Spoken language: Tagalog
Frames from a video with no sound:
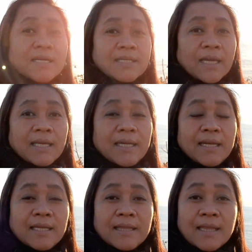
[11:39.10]
sa
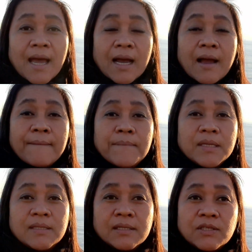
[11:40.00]
gilid ng
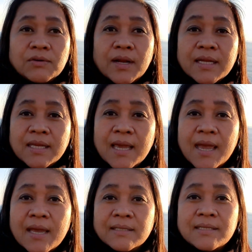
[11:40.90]

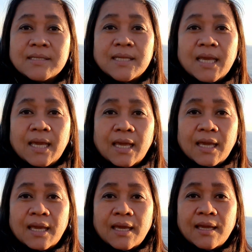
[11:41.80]
Mediterranean
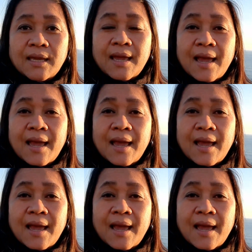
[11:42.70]
Sea.